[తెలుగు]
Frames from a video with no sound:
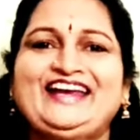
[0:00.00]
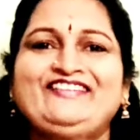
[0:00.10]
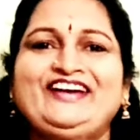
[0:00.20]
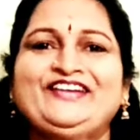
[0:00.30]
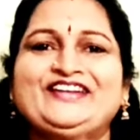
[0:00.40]
ఈ
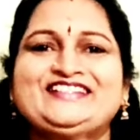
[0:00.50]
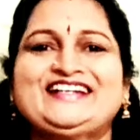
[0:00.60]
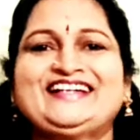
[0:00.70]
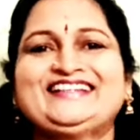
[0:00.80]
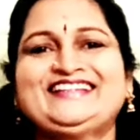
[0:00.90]
వీడియో
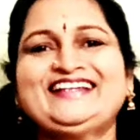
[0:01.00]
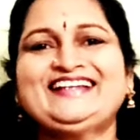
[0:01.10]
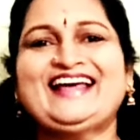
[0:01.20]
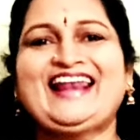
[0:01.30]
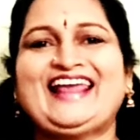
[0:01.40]
నచ్చినట్టయితే
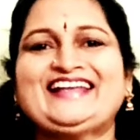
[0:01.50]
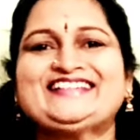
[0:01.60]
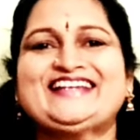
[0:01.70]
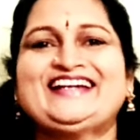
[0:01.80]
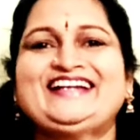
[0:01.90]
లైక్
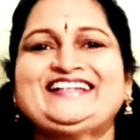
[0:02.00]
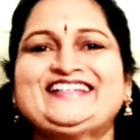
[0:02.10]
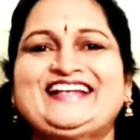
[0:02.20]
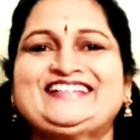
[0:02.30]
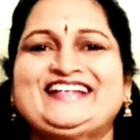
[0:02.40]
చేయండి
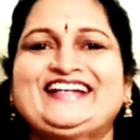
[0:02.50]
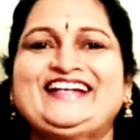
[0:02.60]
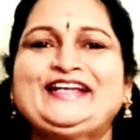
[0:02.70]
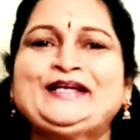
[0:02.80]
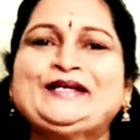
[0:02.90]
షేర్ చేయండి